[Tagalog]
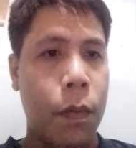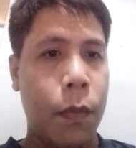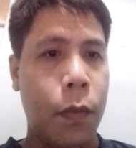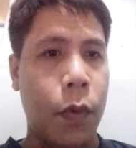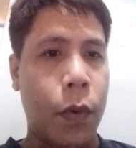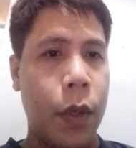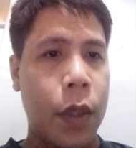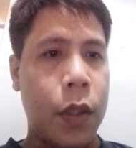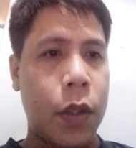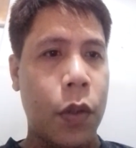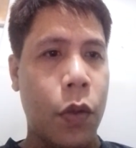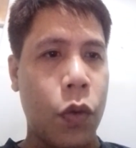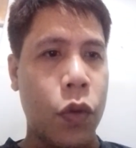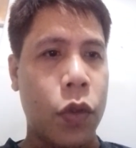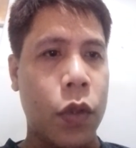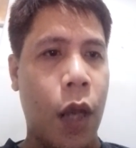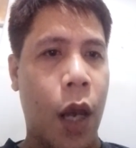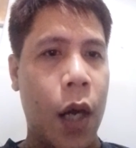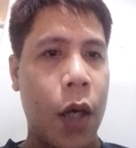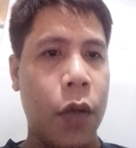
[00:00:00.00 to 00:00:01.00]
Luis
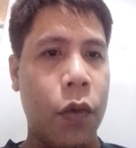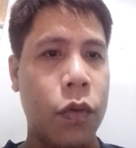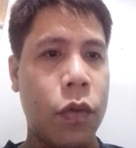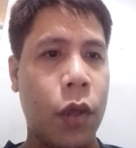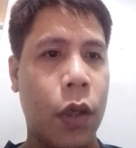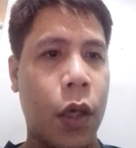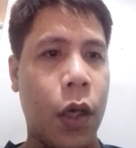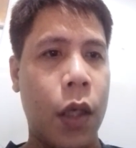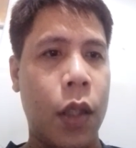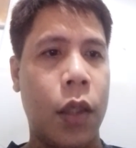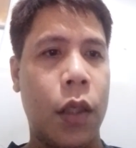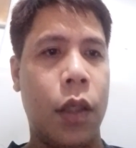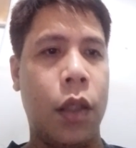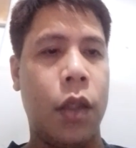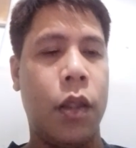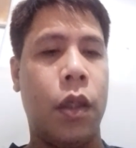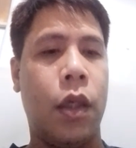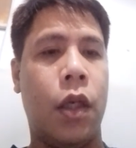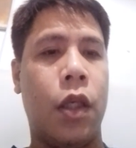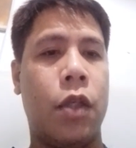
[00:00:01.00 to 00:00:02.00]
Rosario sa kay
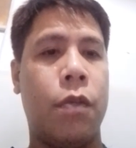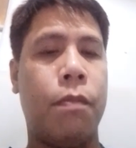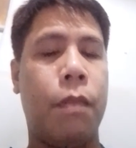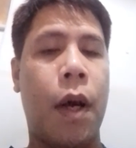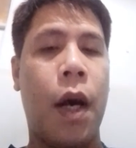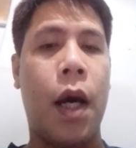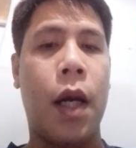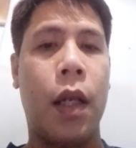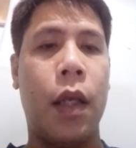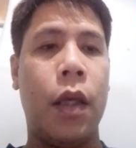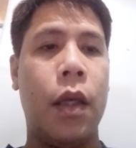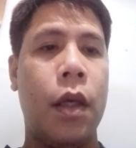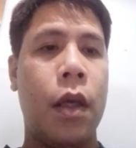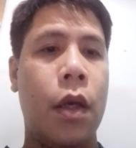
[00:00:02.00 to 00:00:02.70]
ni si Ispari